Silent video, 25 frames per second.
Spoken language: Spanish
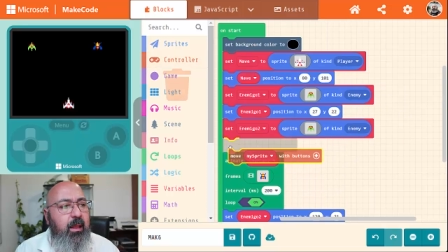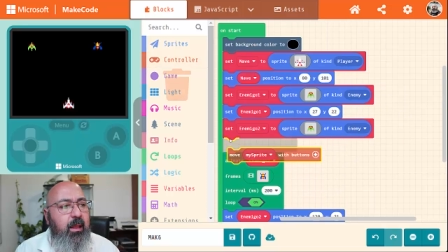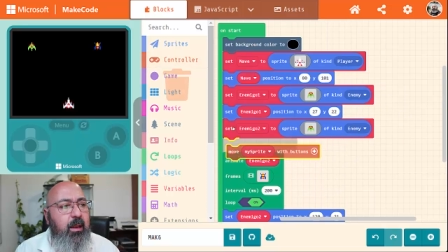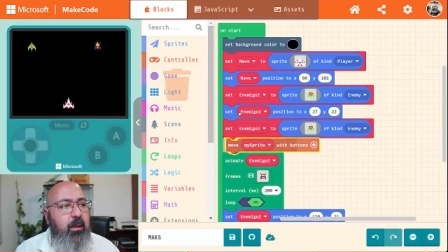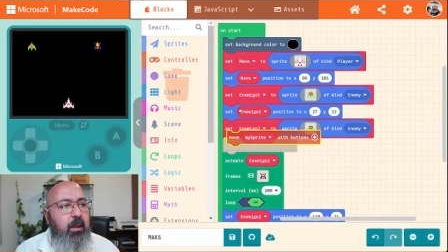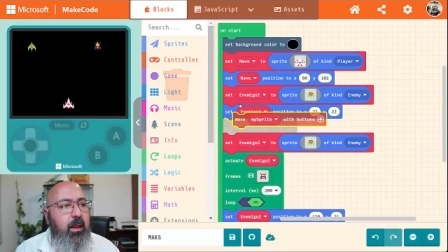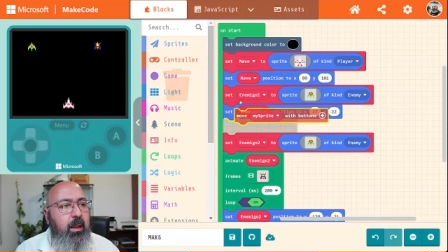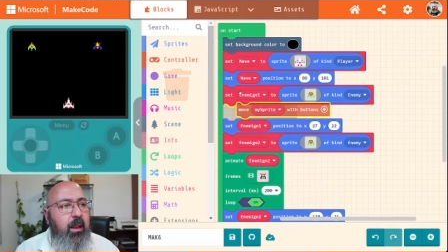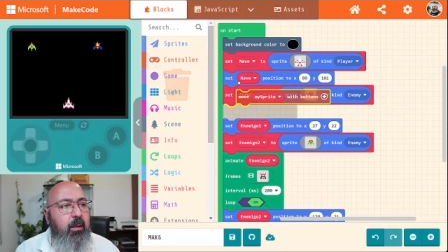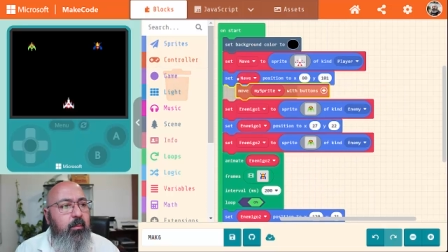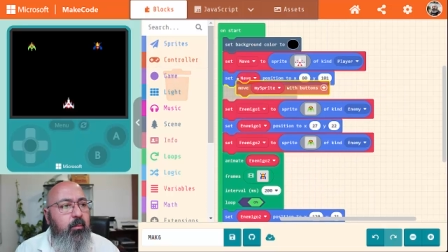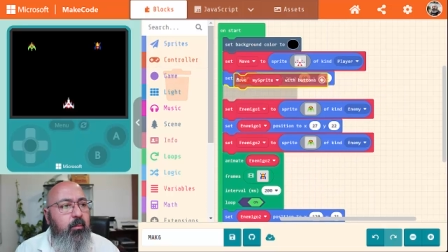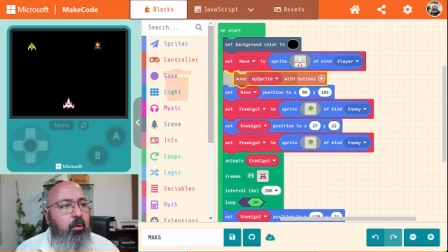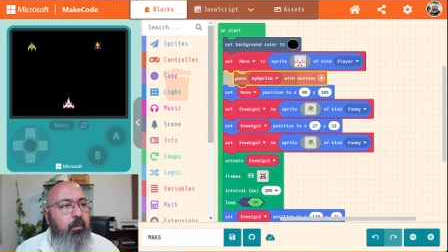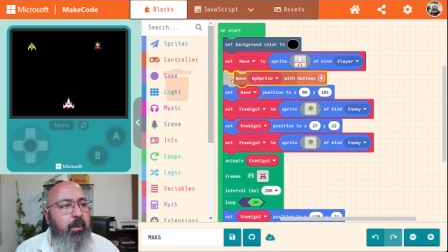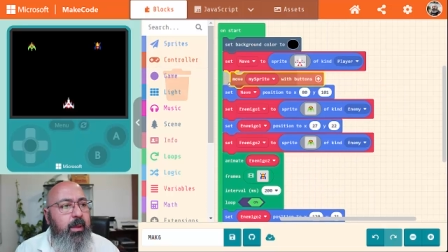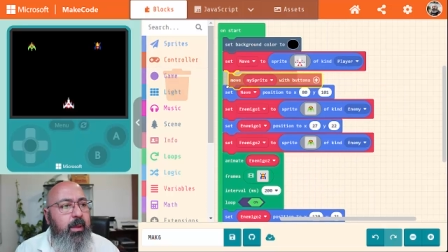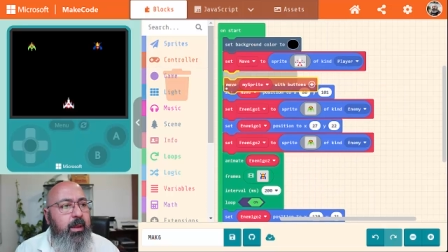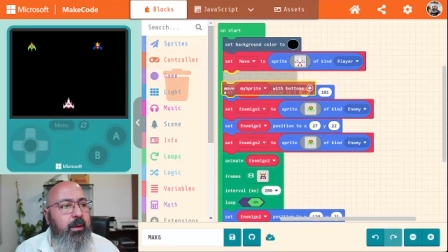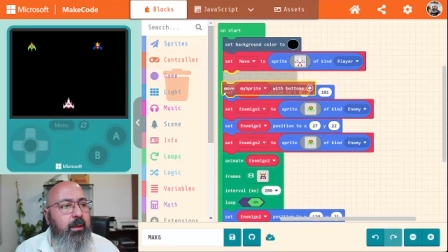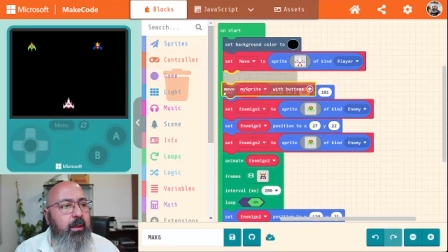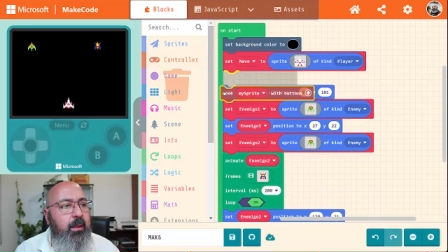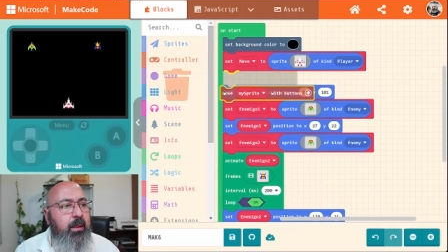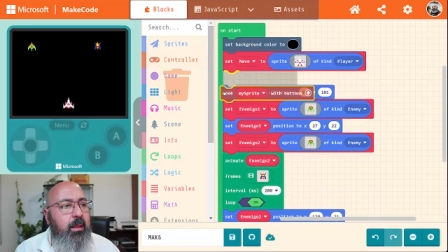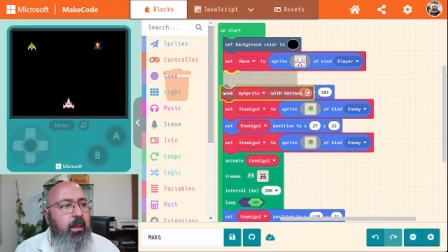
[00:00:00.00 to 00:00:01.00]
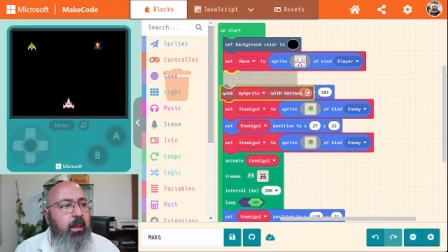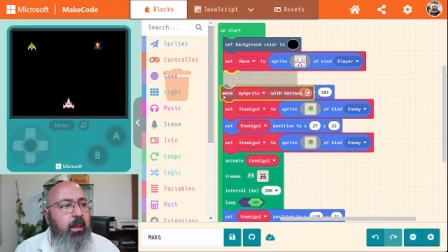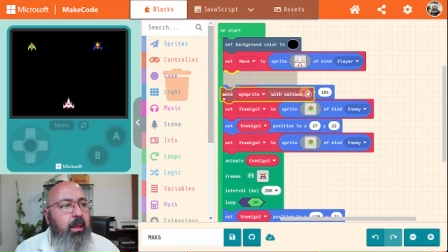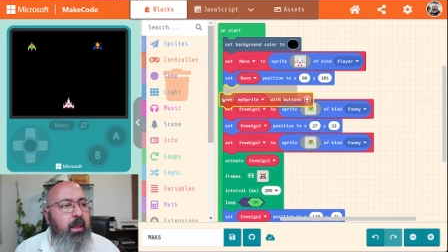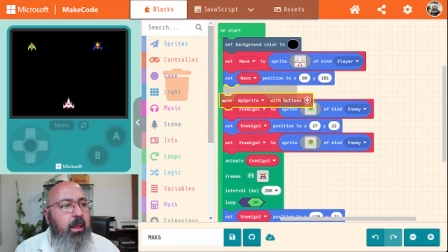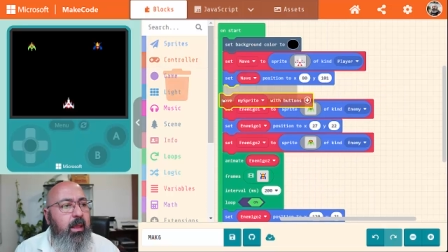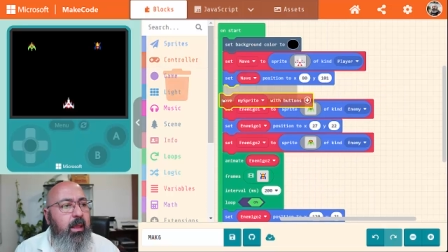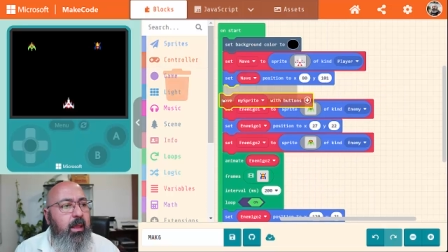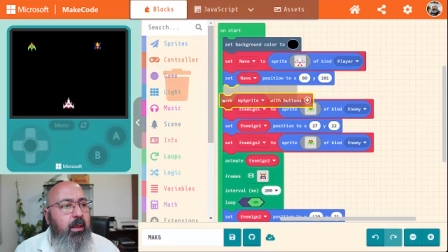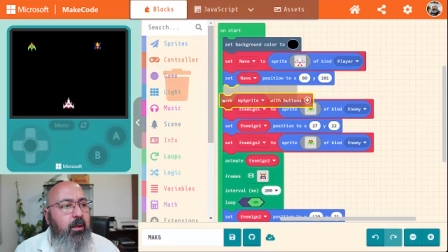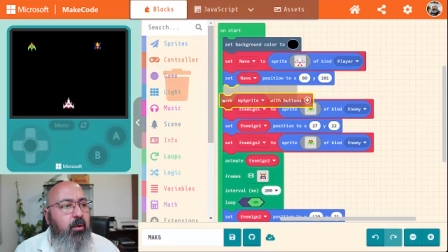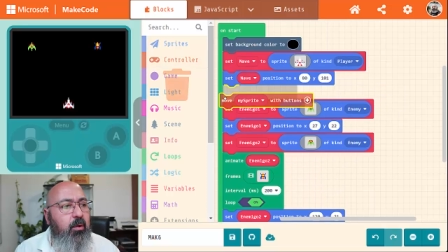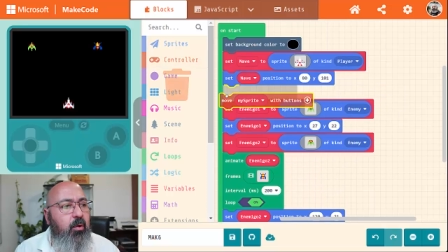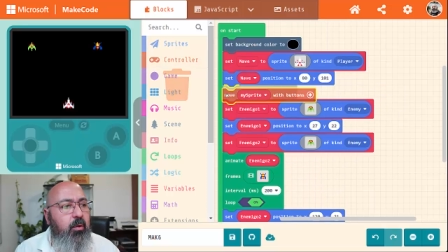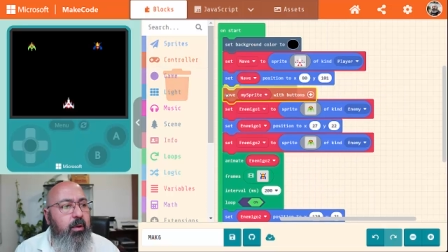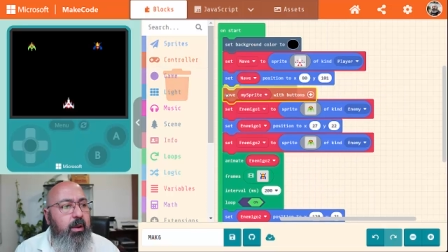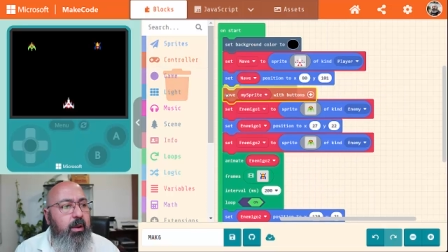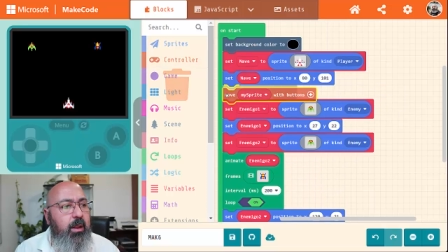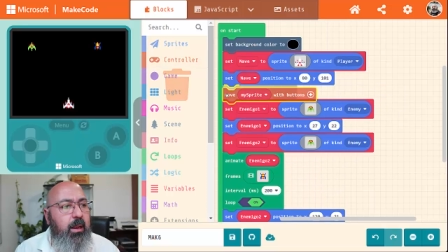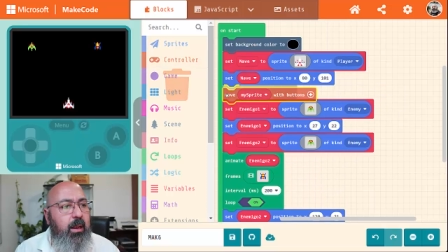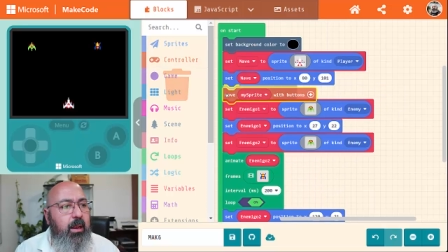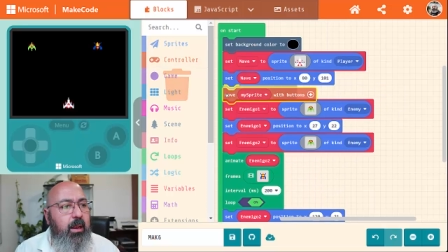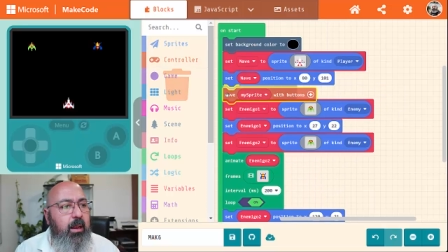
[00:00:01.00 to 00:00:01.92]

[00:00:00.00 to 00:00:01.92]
el, mover eh, con,